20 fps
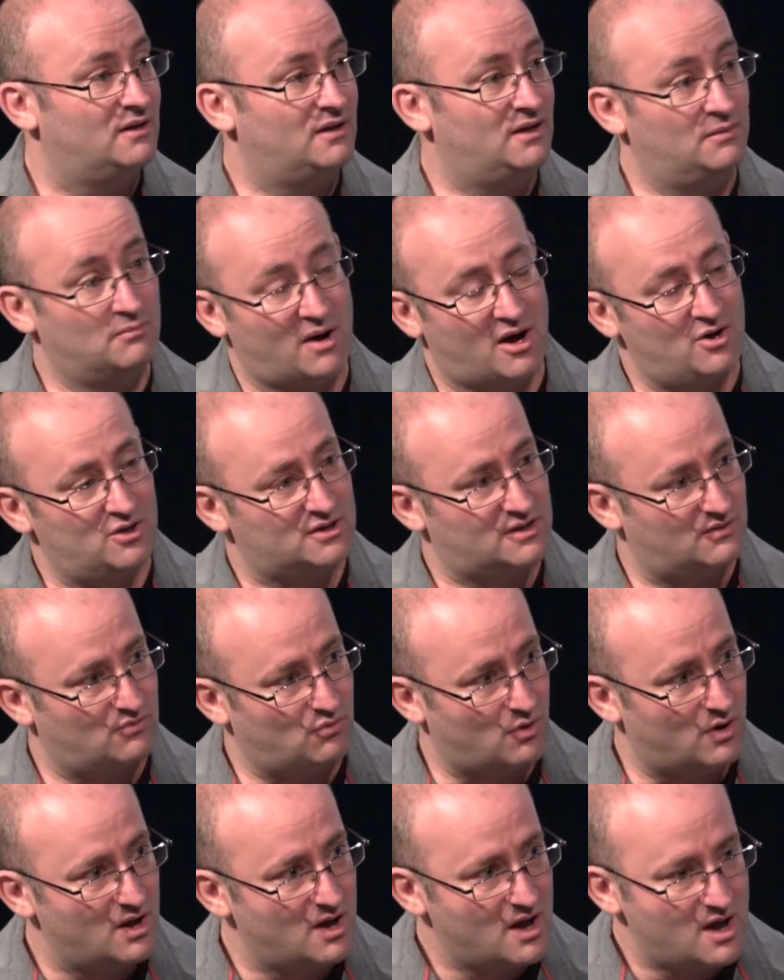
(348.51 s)
И мало
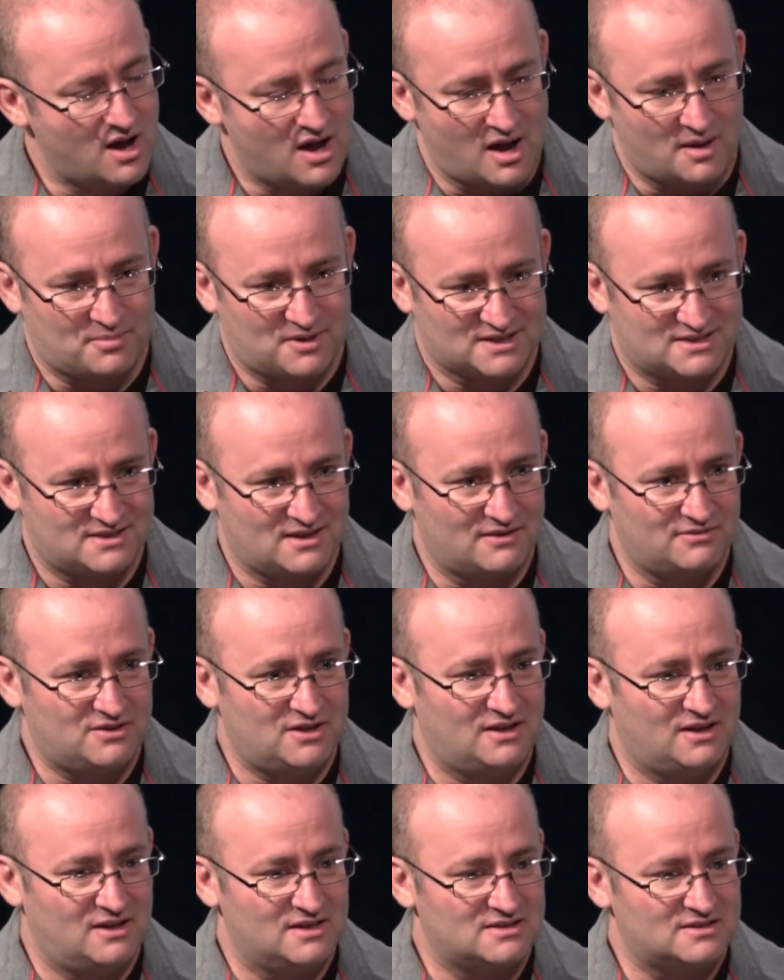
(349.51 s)
того, а представьте,
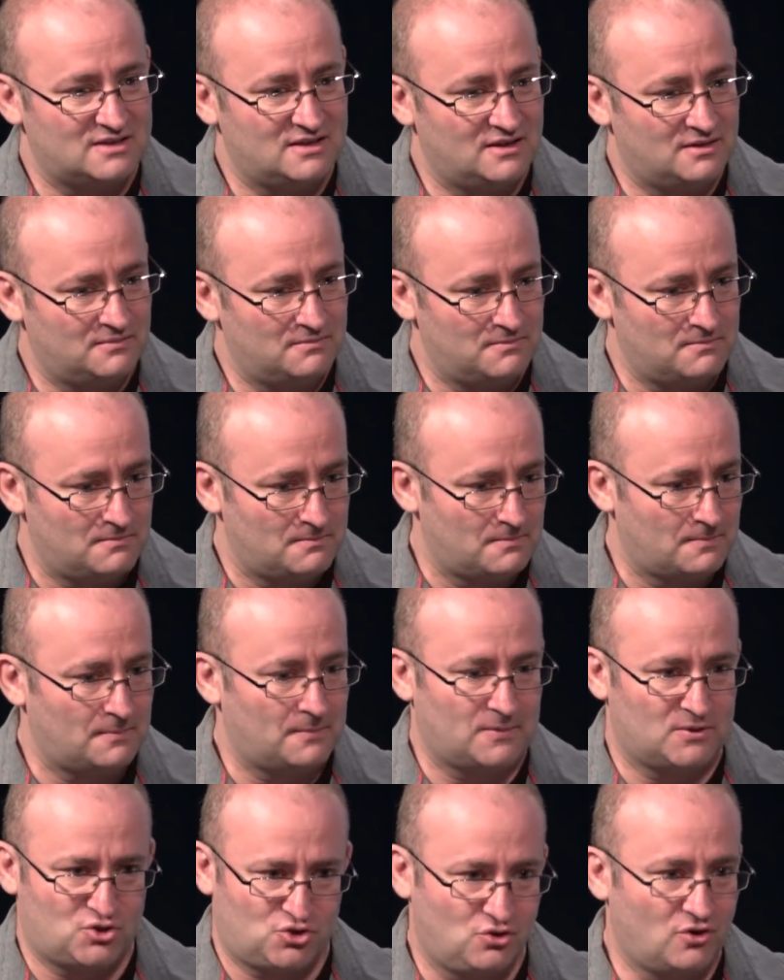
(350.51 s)
если
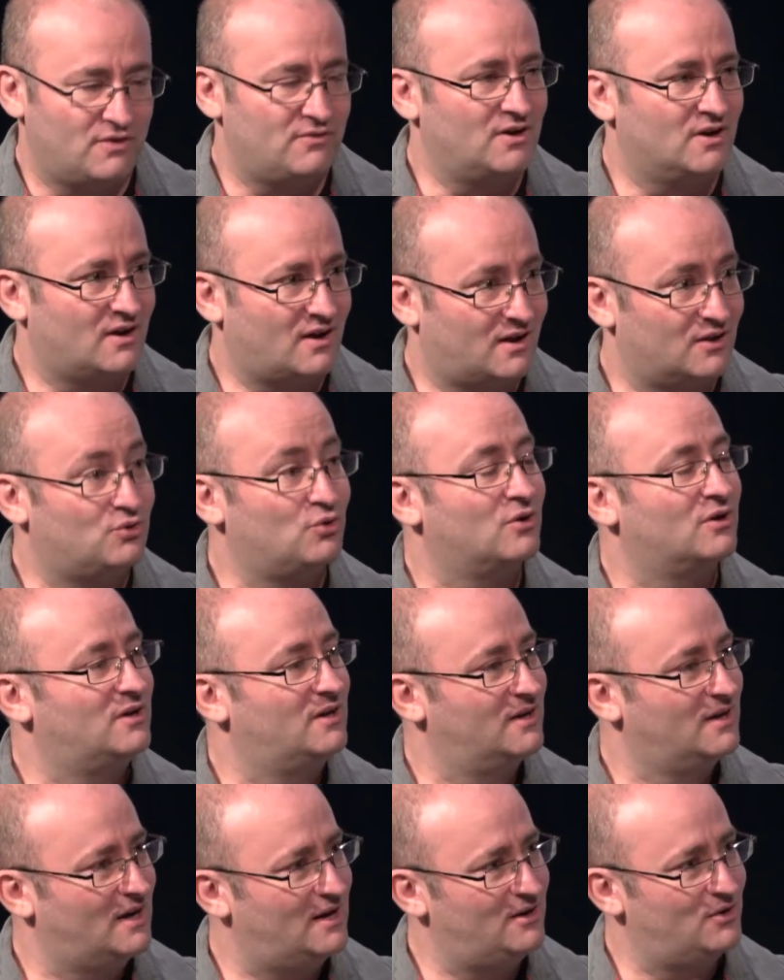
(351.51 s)
человек, который
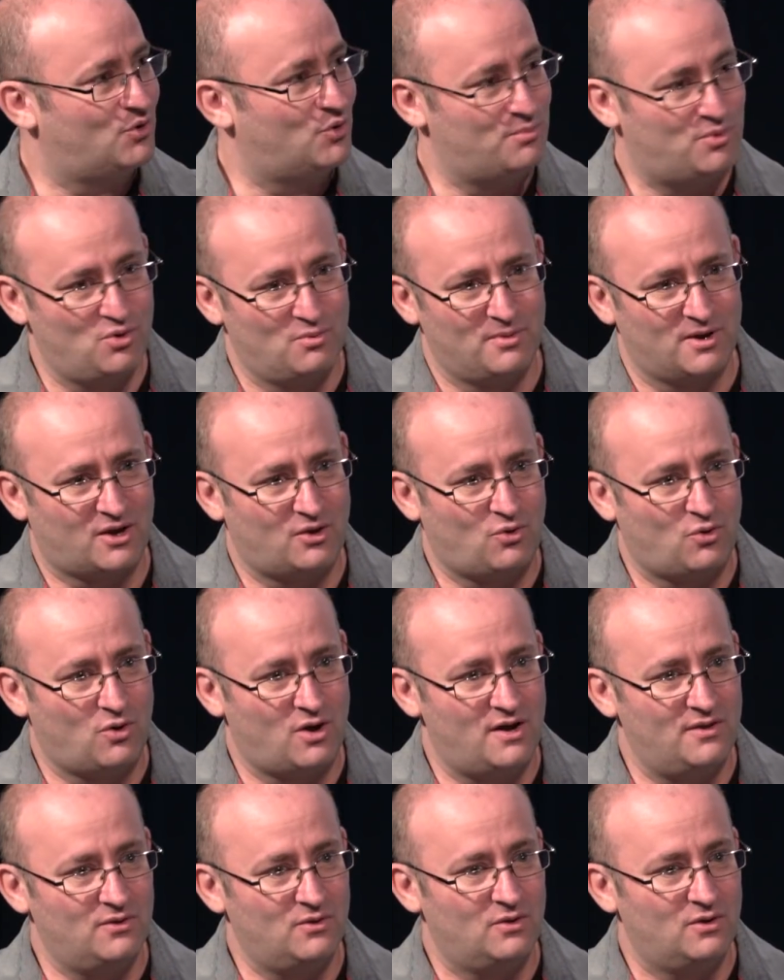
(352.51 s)
легально купил
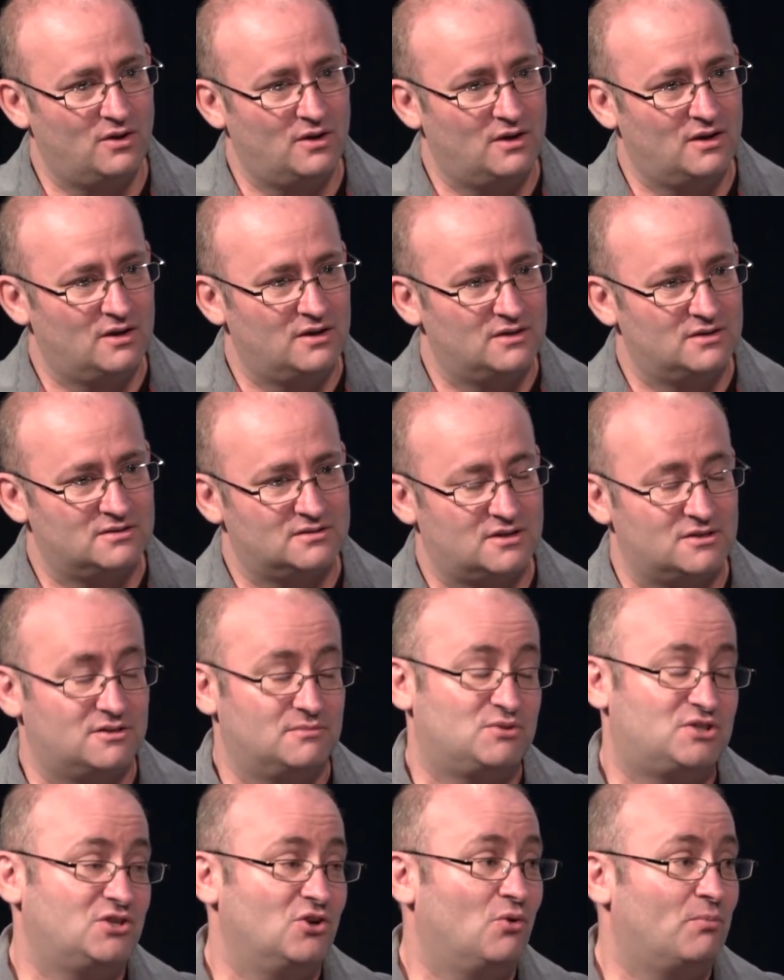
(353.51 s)
марихуану,
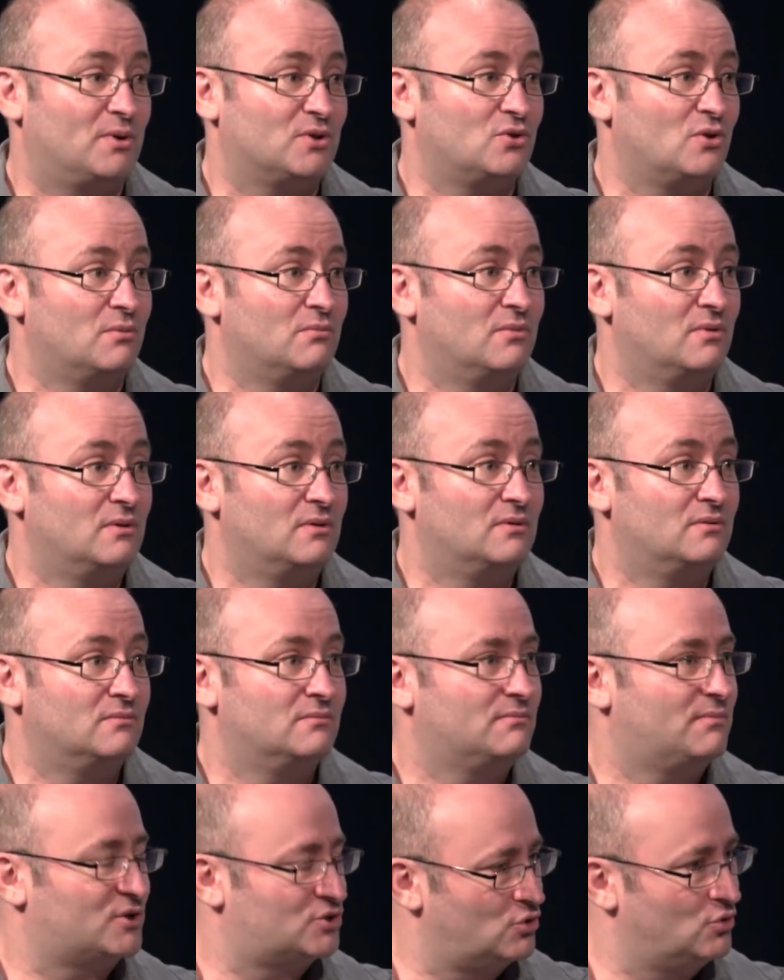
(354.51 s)
скажем, сел потом,
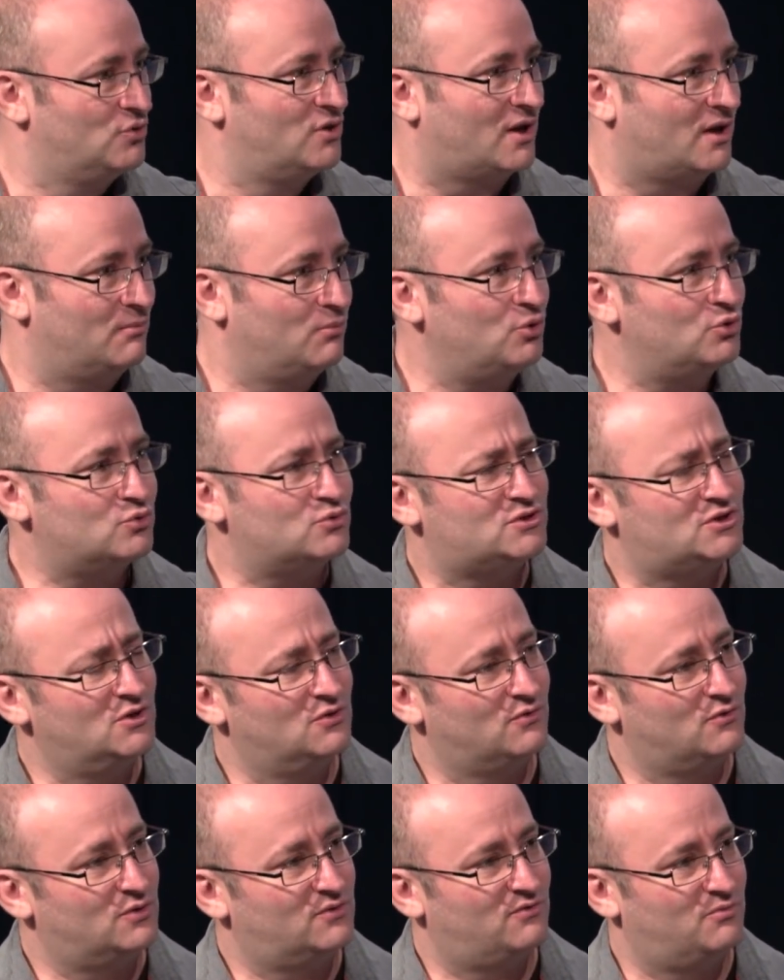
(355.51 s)
пошел на работу,
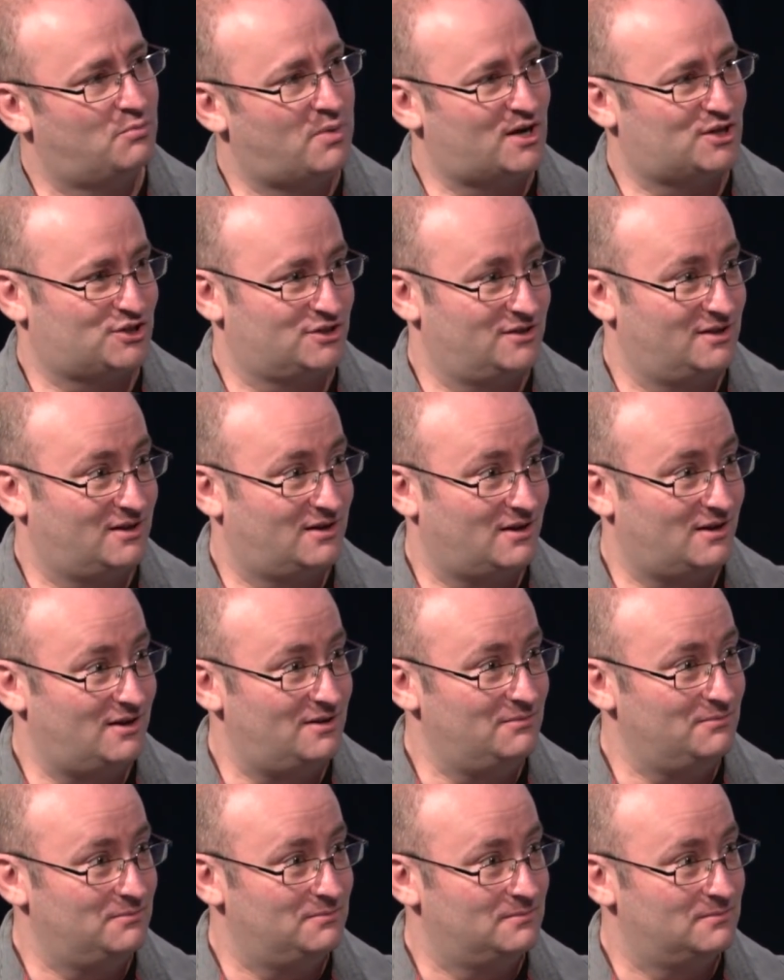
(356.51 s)
сел вот в башенный
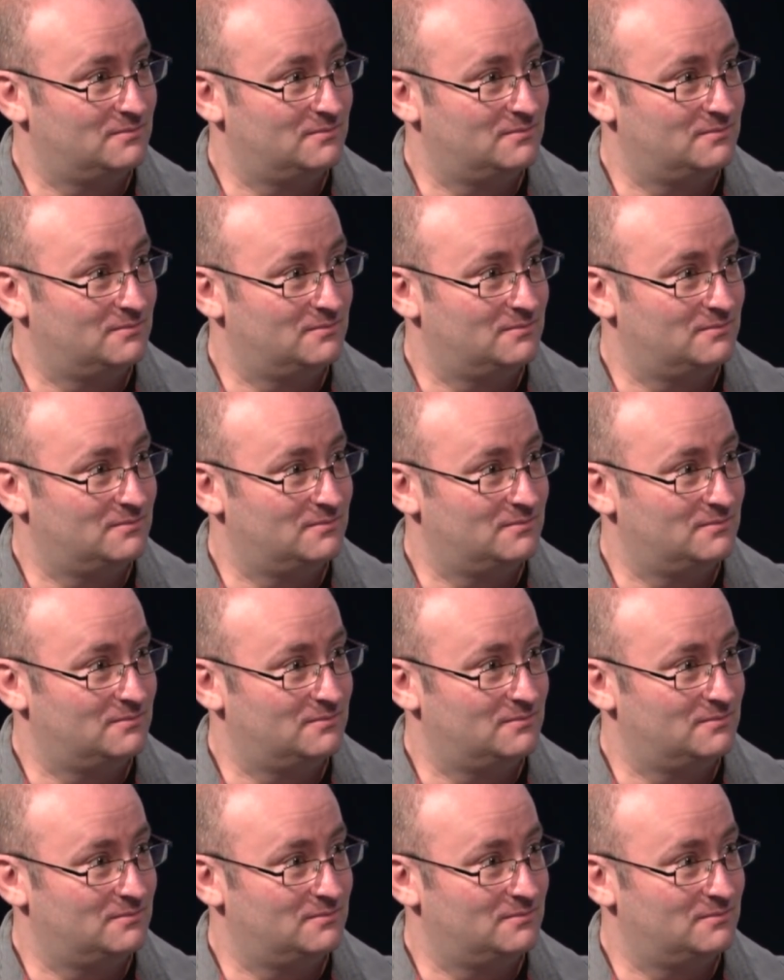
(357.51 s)
кран